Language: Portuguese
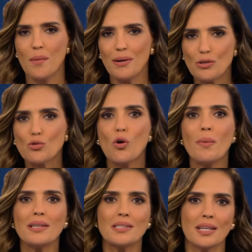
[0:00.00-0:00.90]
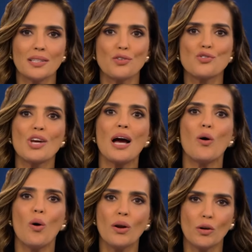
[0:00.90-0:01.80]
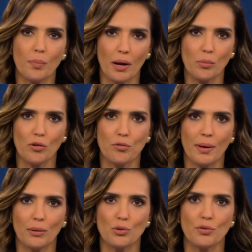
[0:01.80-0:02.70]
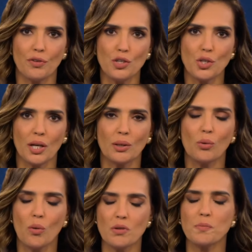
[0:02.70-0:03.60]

mas os comerciantes já olham para o movimento de fim de ano com